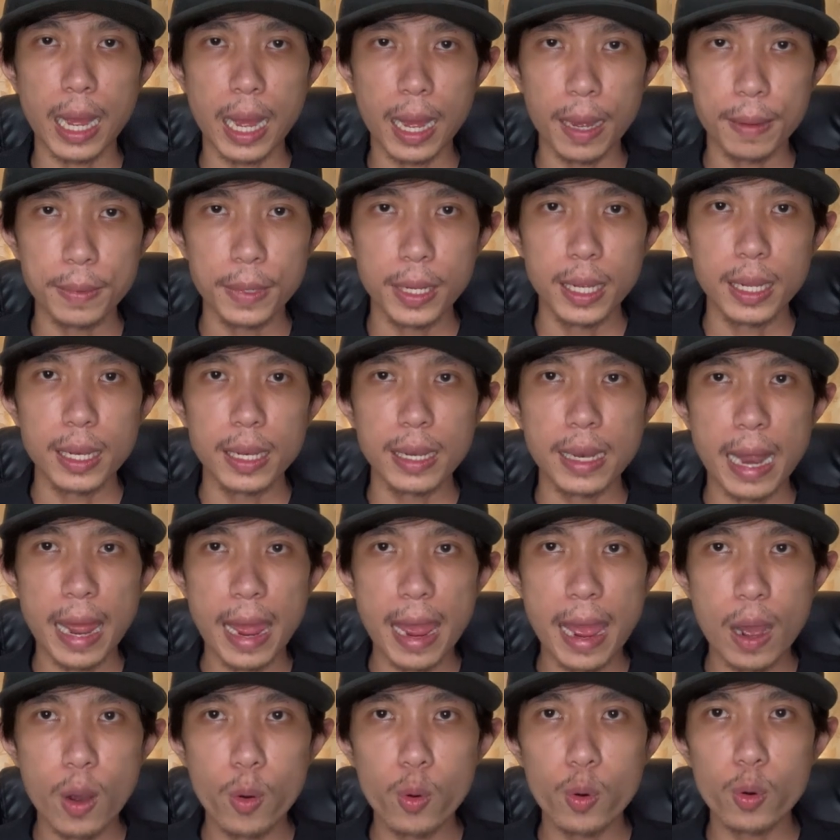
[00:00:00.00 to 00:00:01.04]
รับ
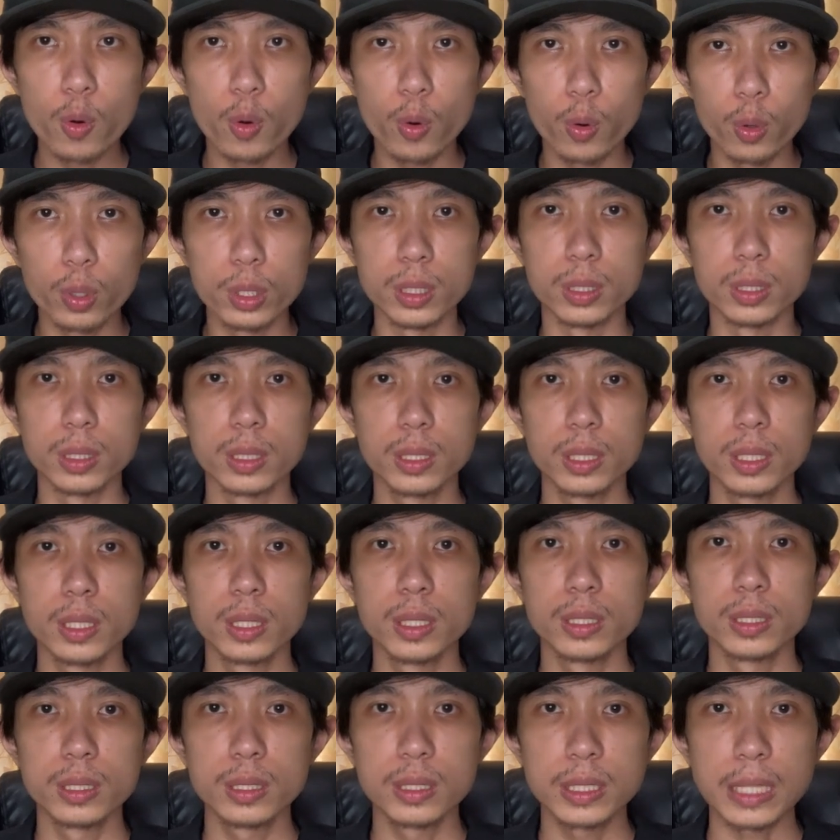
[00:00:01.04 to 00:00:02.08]
แล้วคุณ
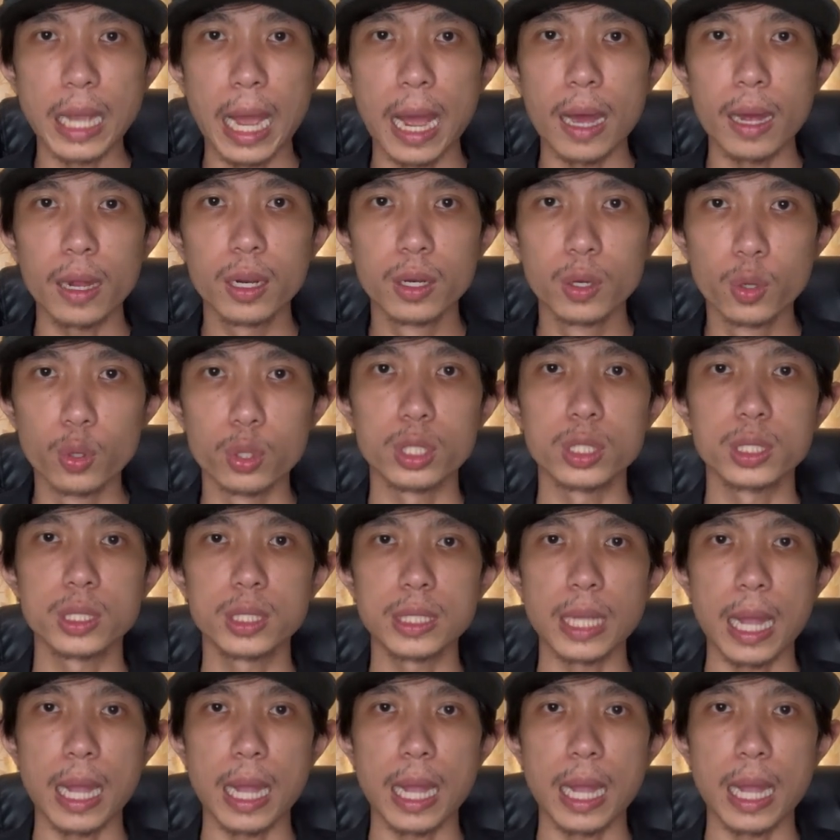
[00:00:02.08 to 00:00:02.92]
จะหลุด